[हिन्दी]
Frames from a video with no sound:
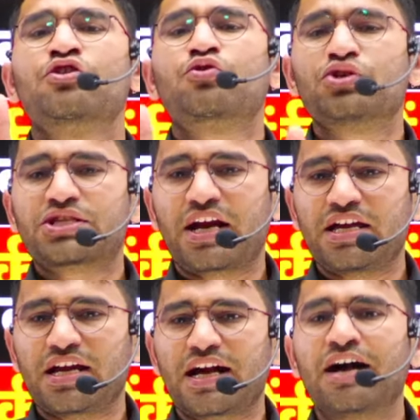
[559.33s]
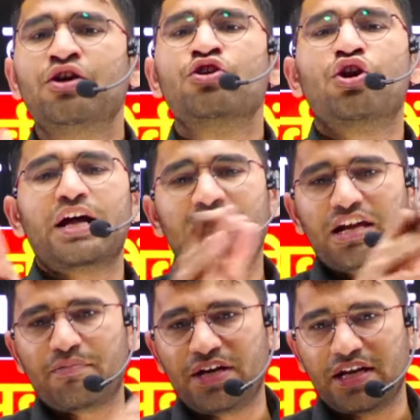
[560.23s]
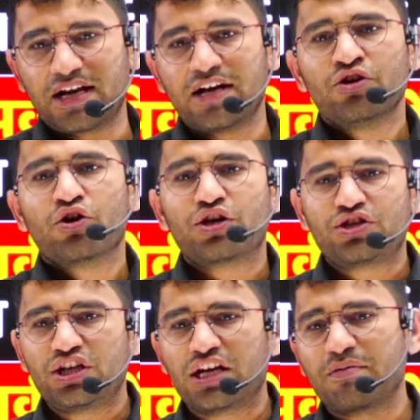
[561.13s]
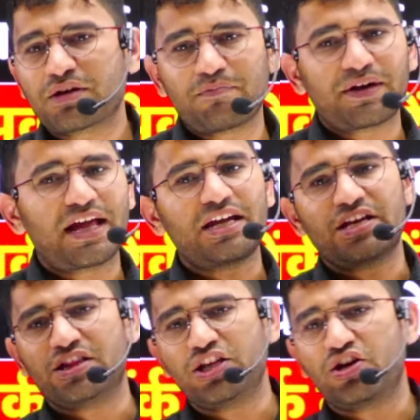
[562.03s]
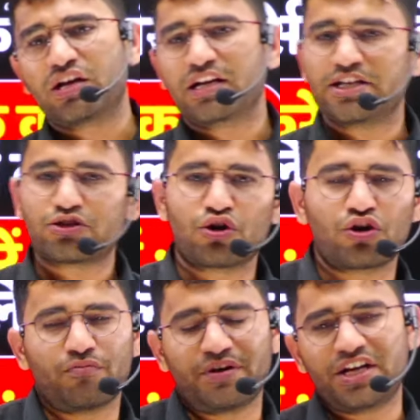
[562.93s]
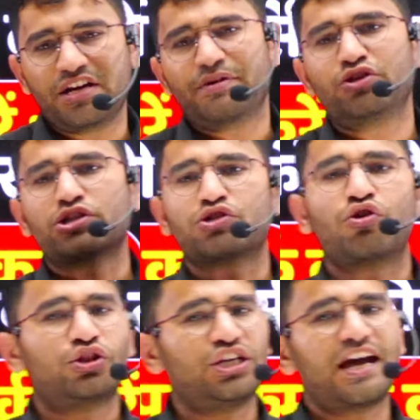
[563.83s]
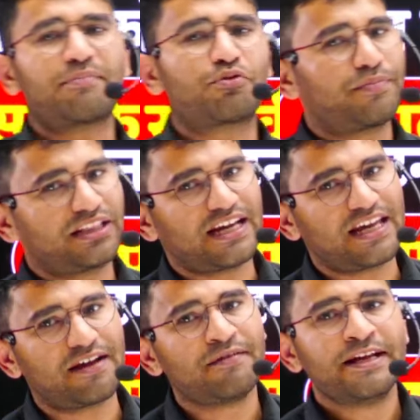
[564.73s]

खुश रहिएगा और आगे बढ़िएगा और जीएनएम की पढ़ाई हिंदी और इंग्लिश दोनों मीडियम में दोस्तों होती है आपको पता ही है